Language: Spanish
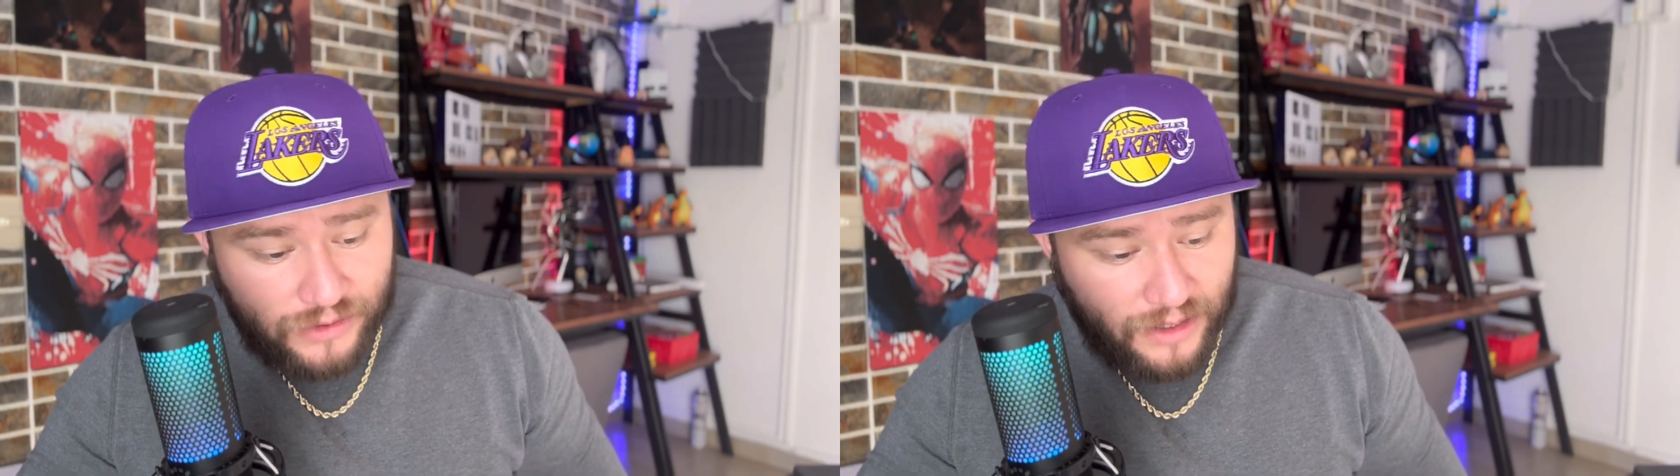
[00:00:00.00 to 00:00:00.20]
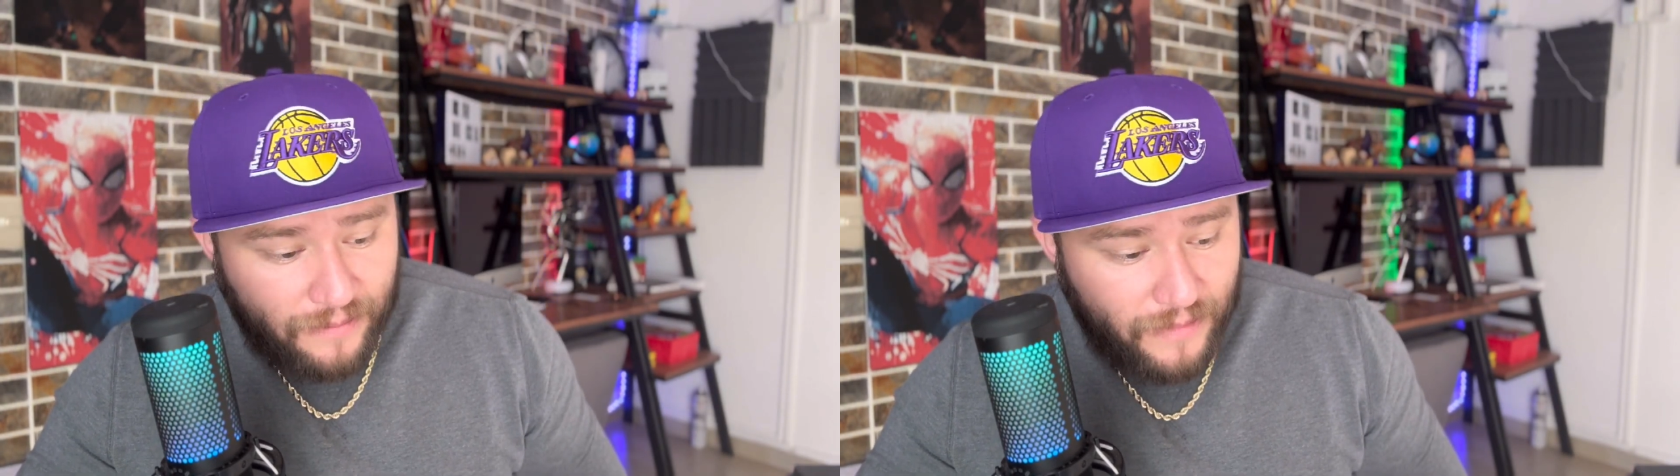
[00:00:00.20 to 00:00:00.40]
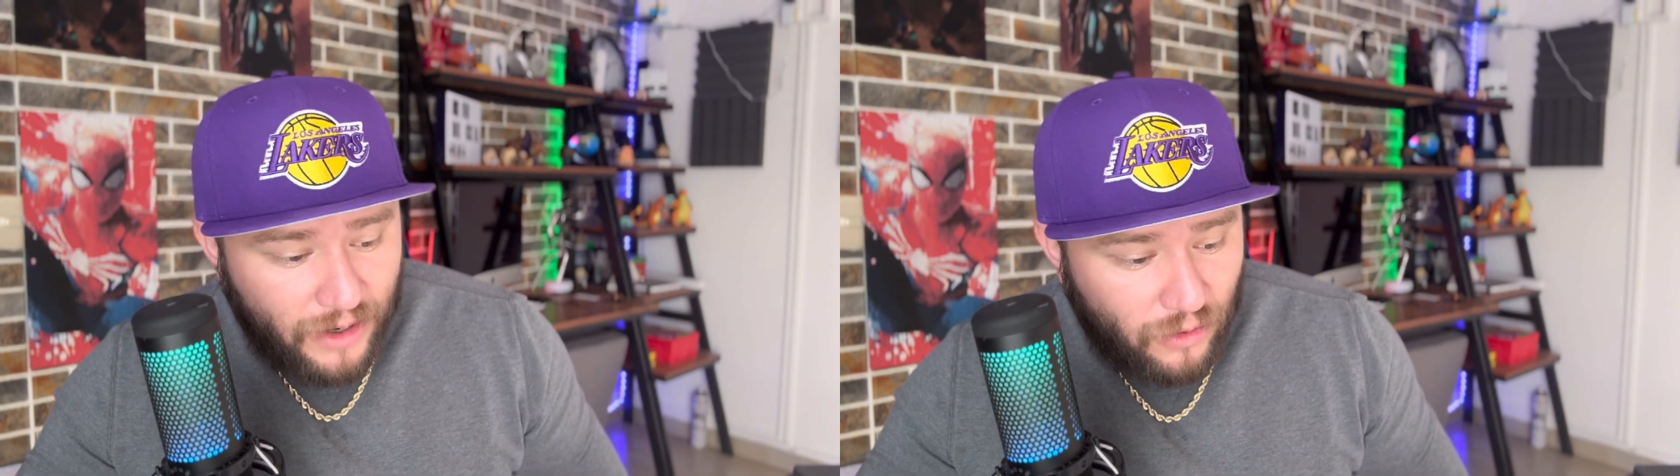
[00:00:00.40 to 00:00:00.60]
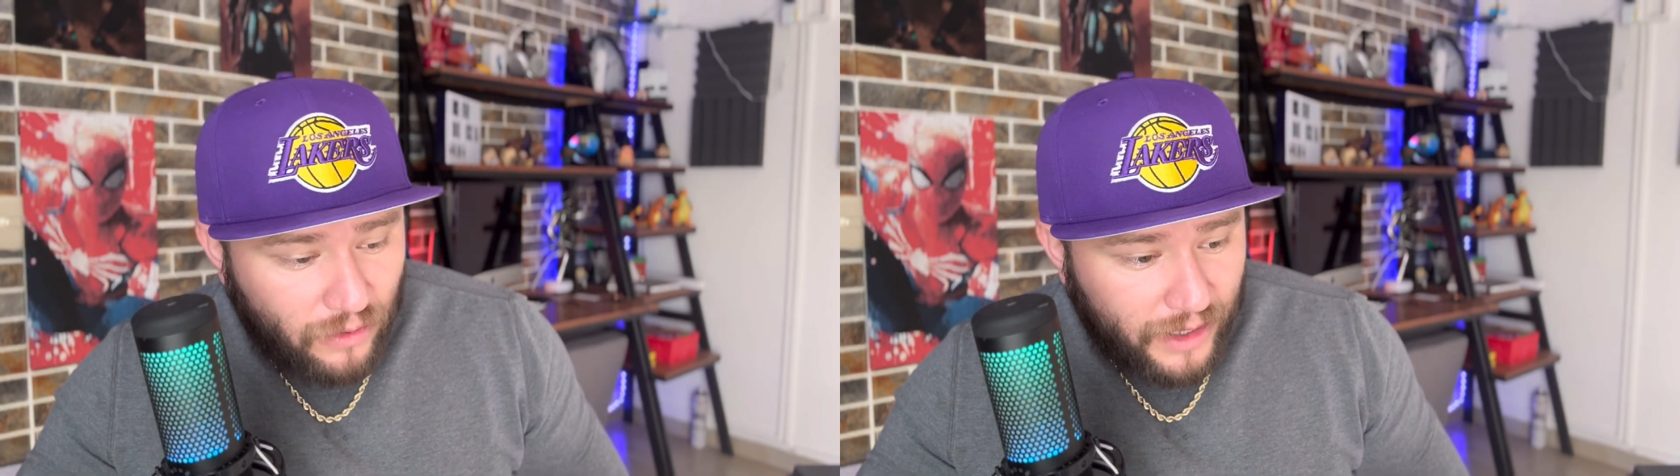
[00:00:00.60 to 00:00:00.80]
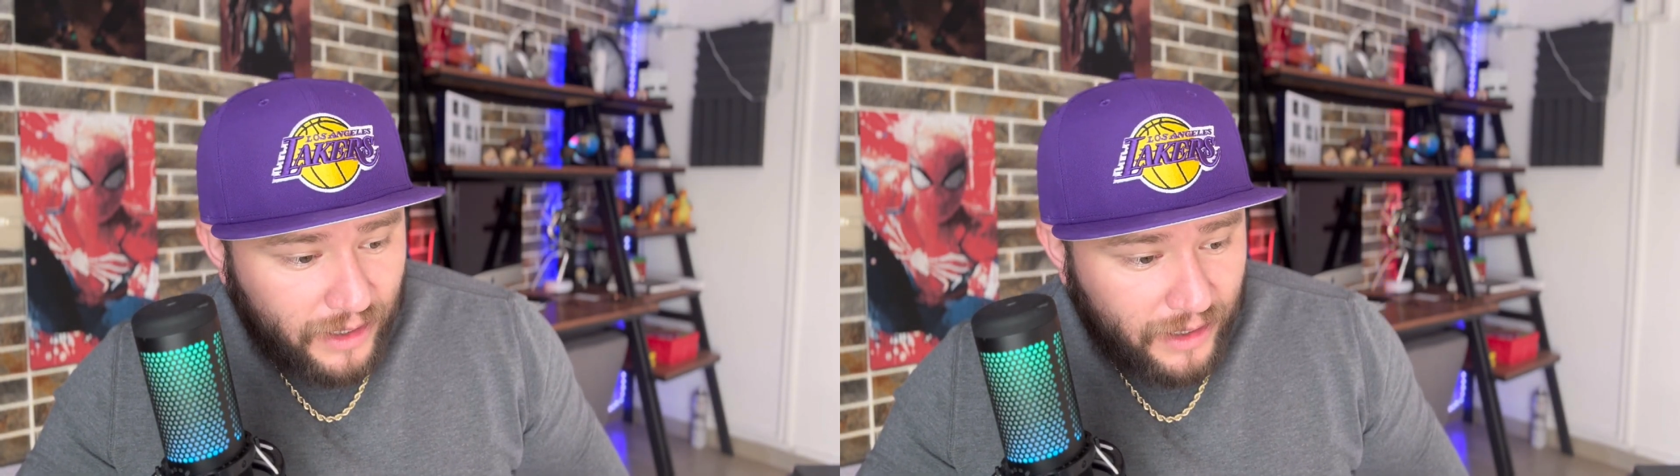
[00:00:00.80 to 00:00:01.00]
Sin
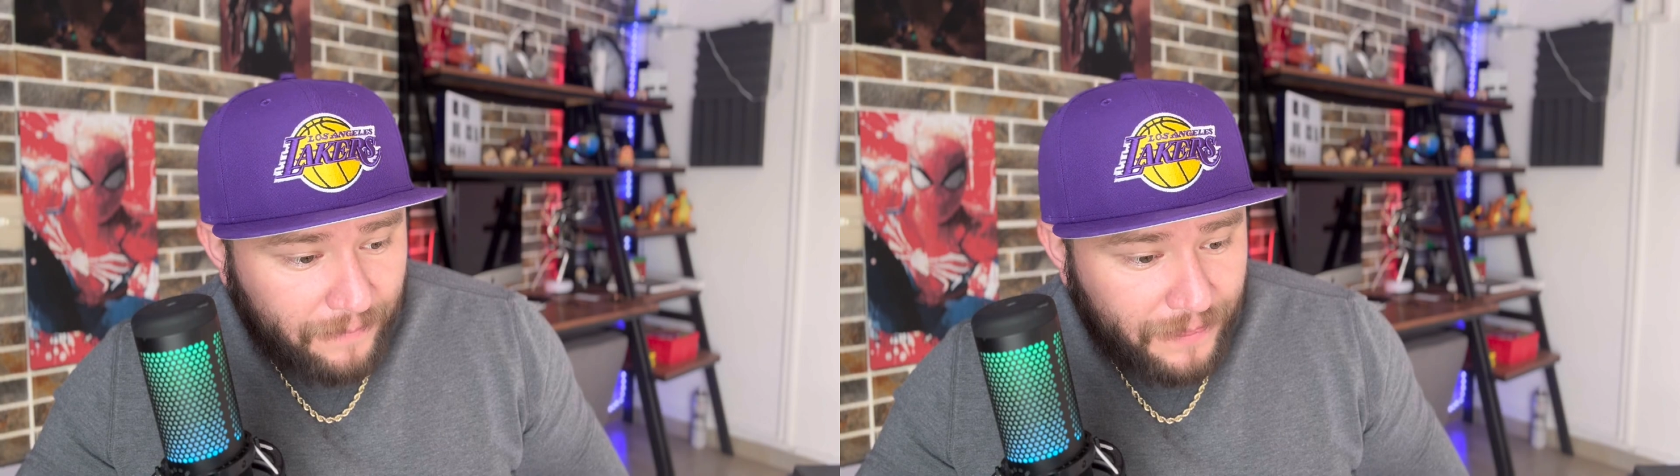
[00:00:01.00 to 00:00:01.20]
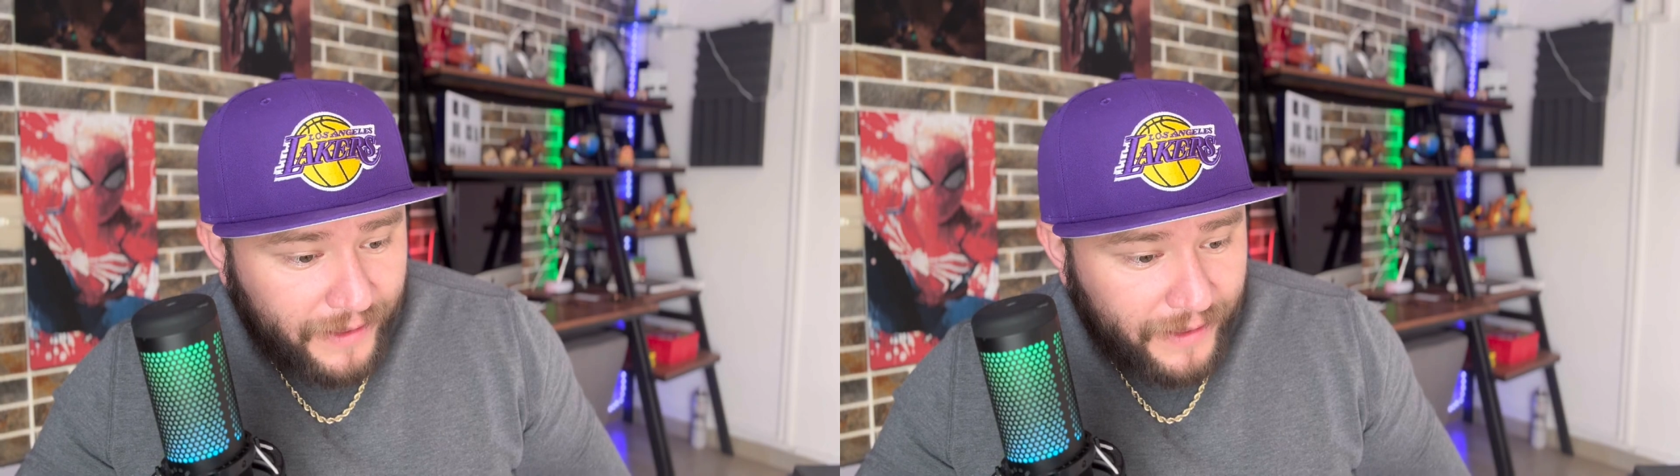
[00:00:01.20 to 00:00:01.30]
embargo, eh,